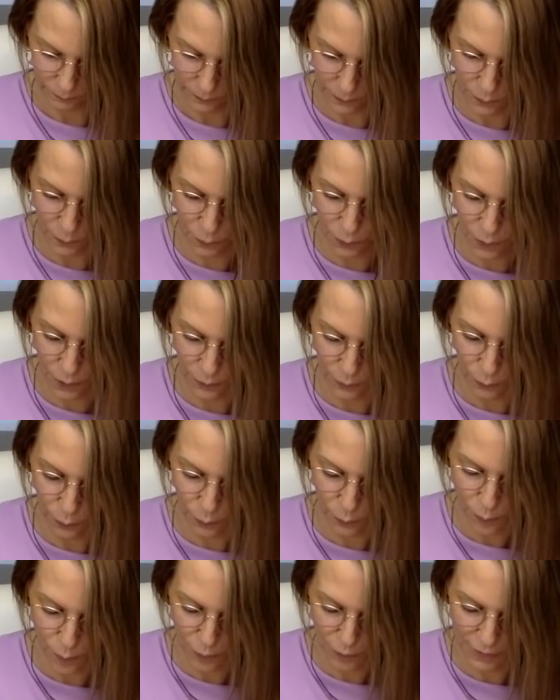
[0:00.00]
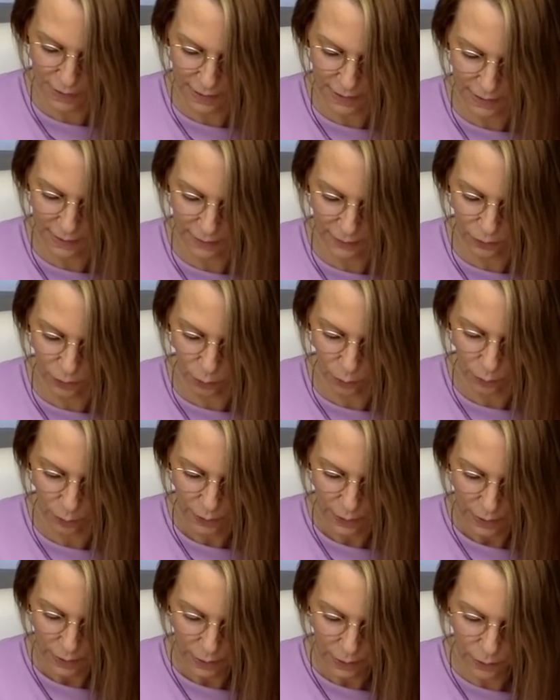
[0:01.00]
Il faut, il faut vous poser des questions.
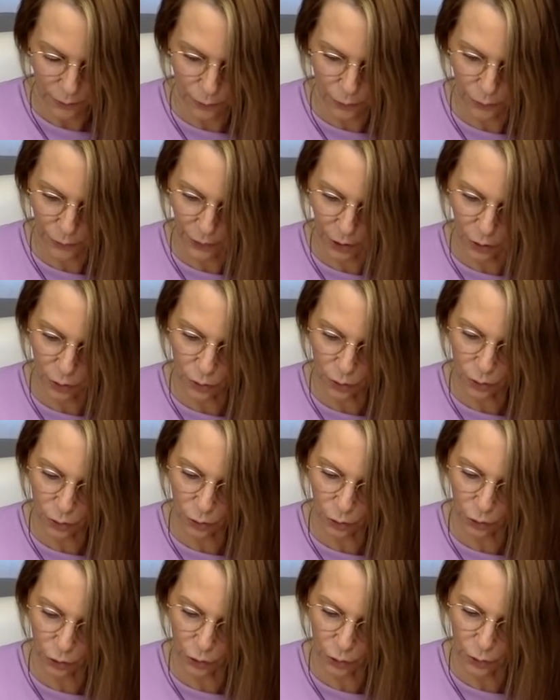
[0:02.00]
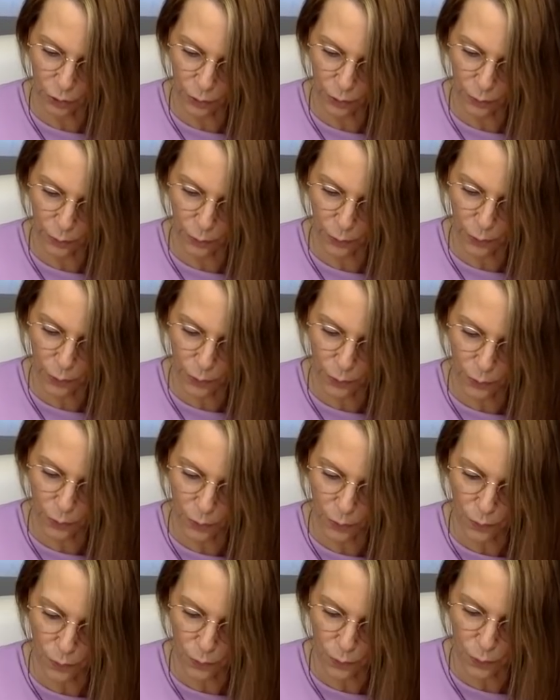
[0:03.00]
Il faut, faire une, il faut que
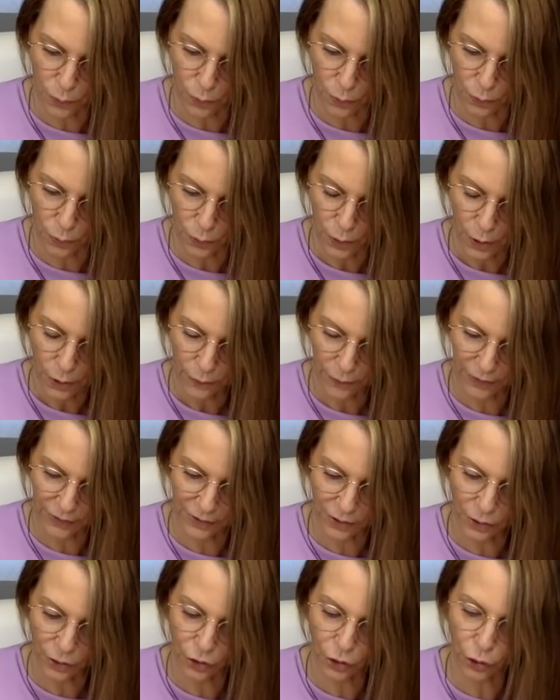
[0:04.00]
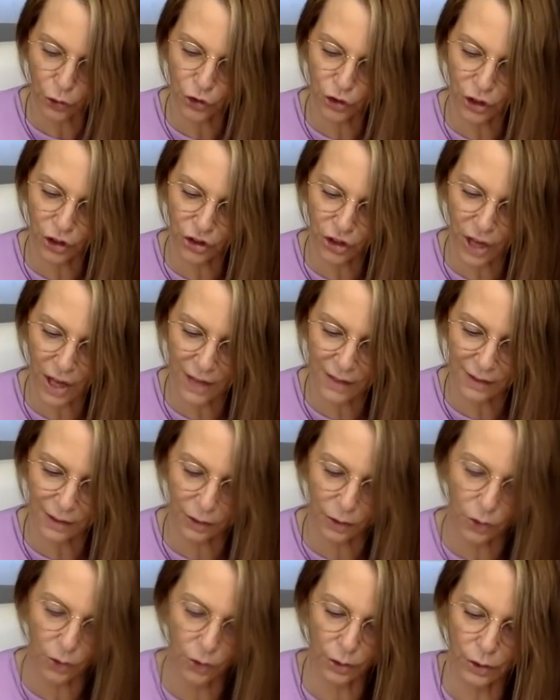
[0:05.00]
vous, fassiez une recherche
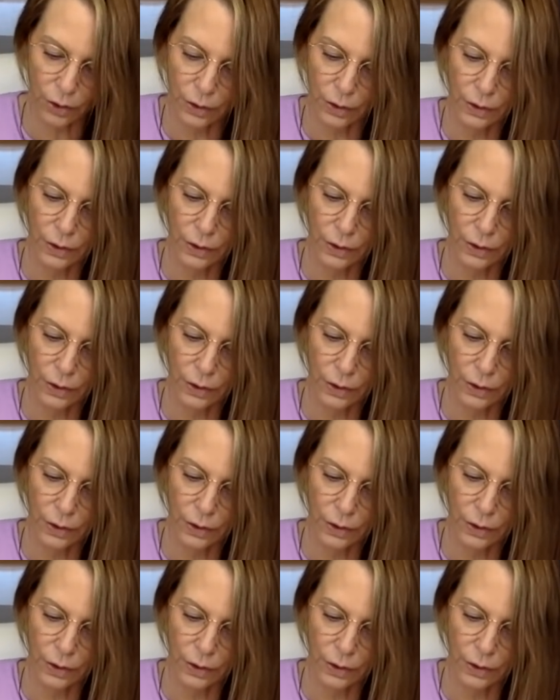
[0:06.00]
intérieure.